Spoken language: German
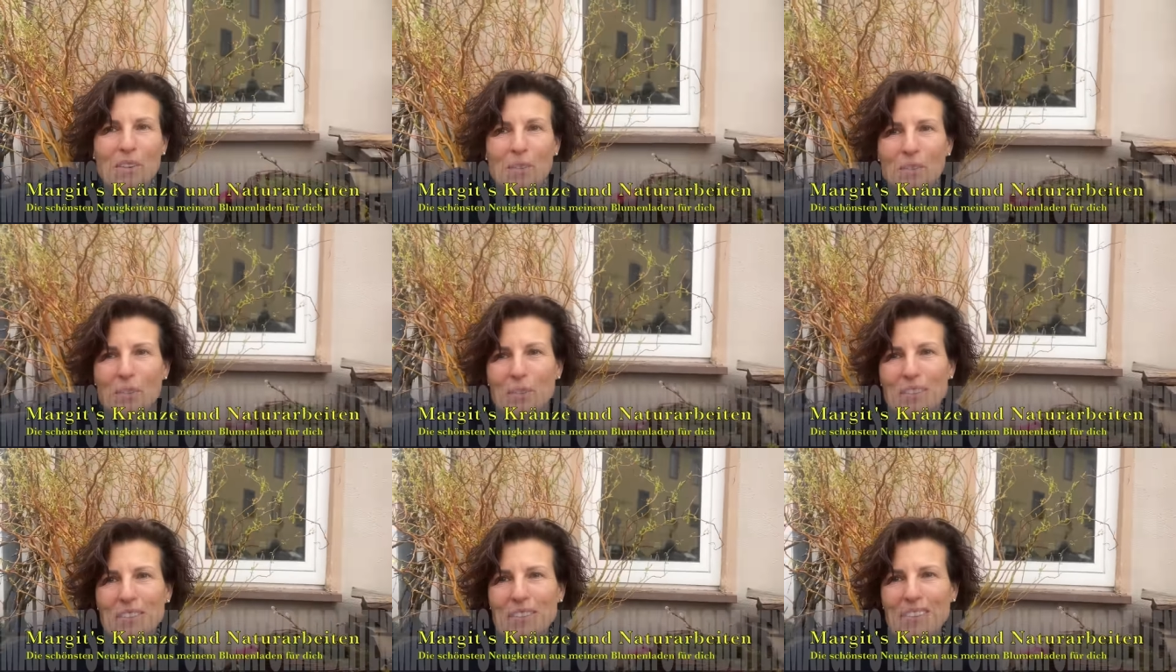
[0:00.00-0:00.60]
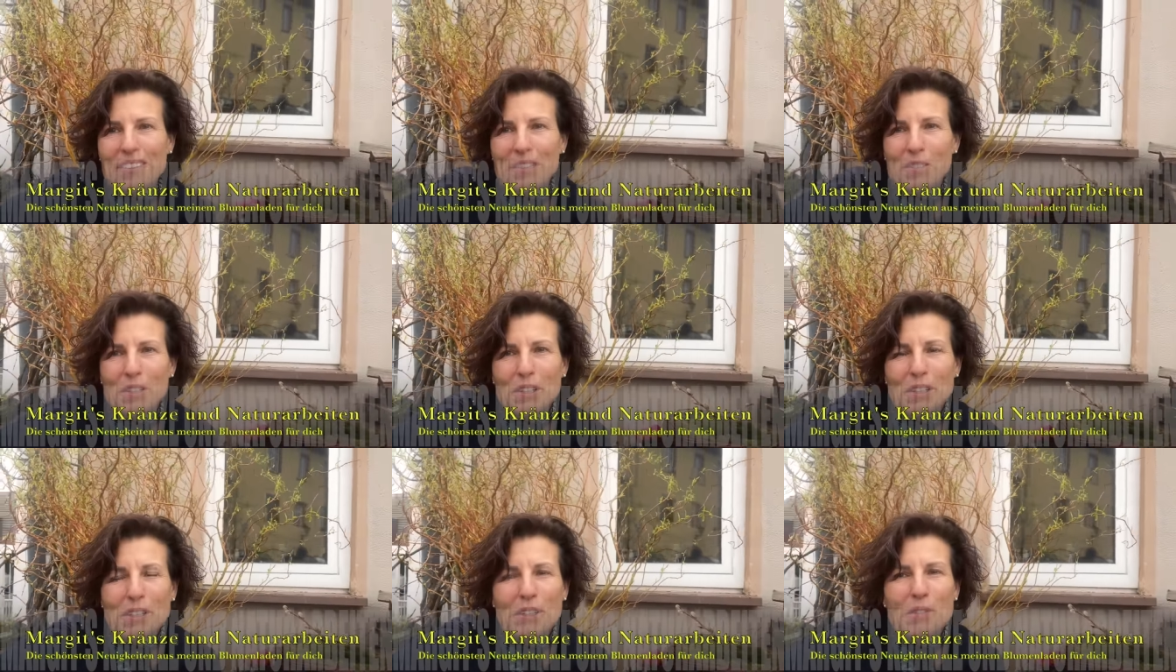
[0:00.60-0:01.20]
und
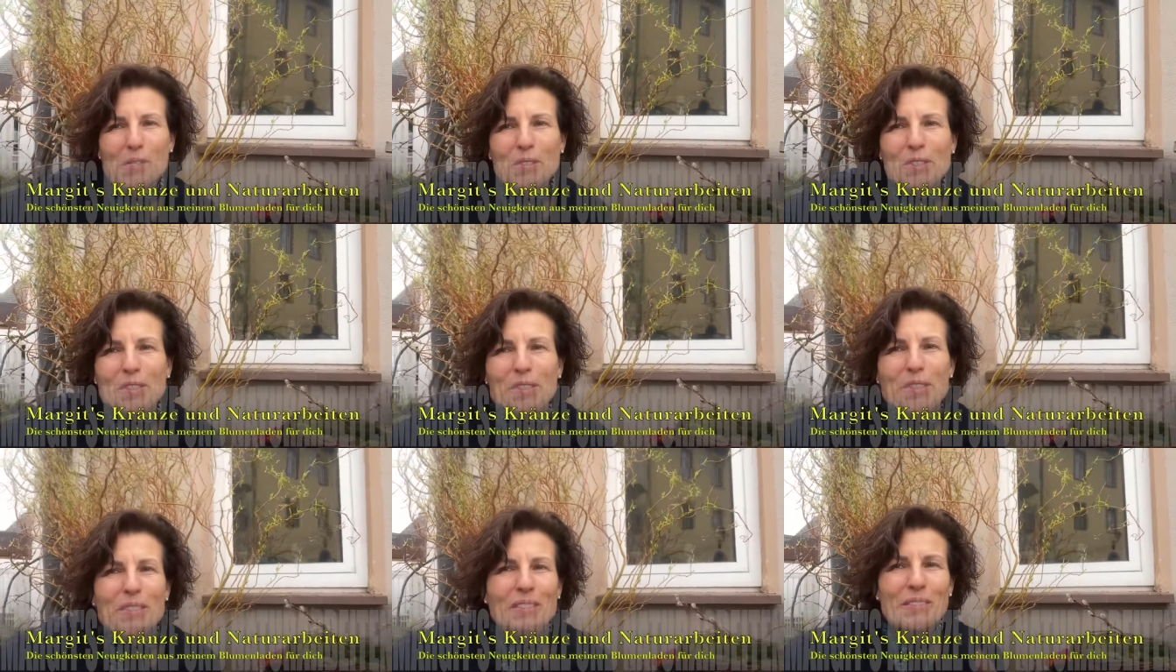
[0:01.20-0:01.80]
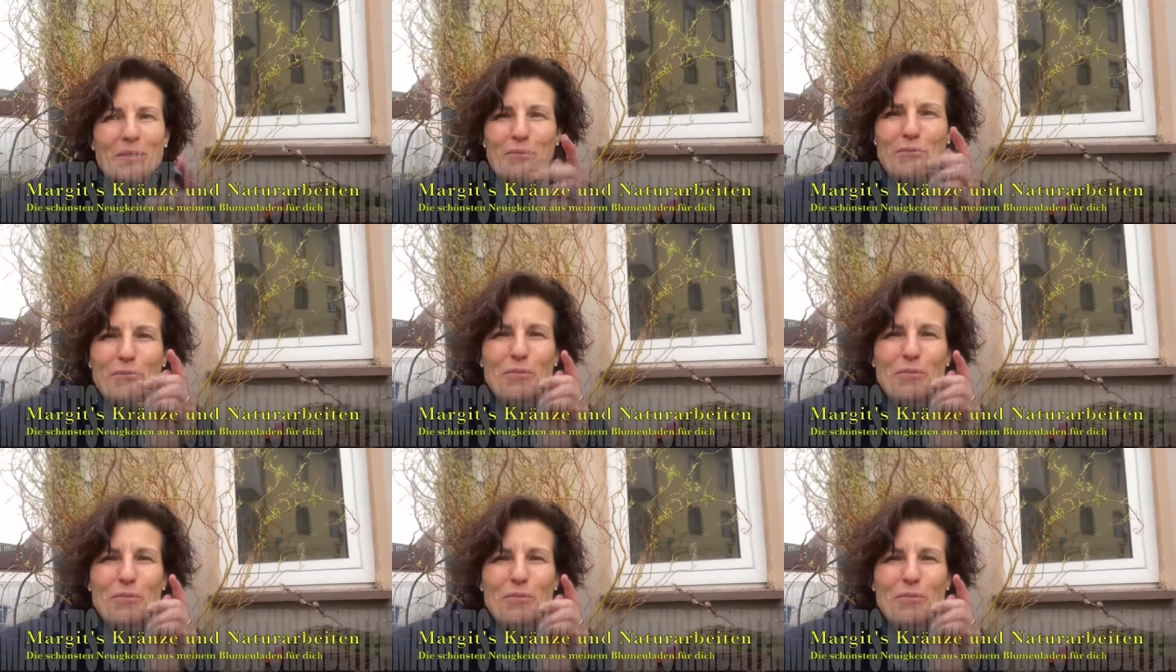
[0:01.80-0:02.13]
wir sind